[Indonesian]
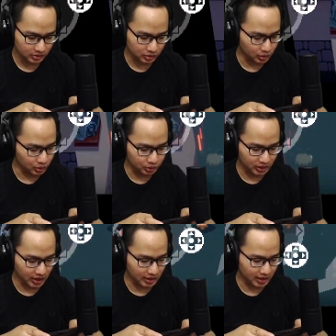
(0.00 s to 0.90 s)

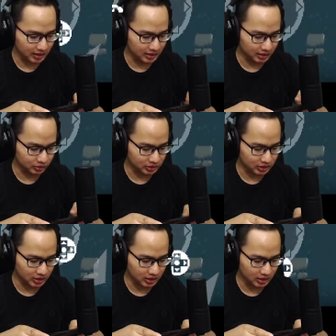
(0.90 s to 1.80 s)
Susah ngarahinnya itu
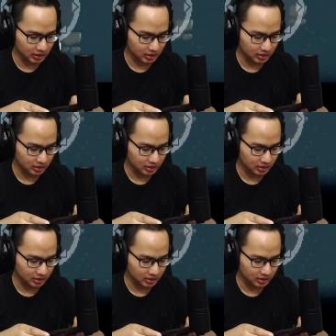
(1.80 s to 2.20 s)
skill